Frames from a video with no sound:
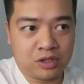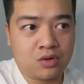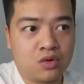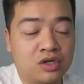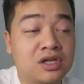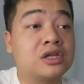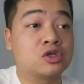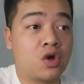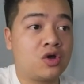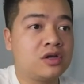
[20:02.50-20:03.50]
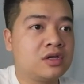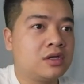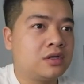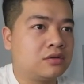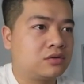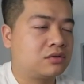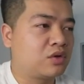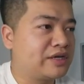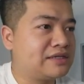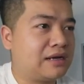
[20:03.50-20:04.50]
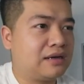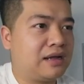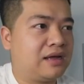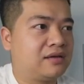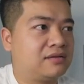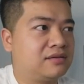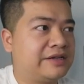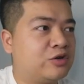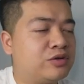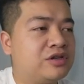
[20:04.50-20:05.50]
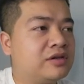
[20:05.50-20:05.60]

khôn, nó rất là rõ. Tôi nghĩ rằng là nếu như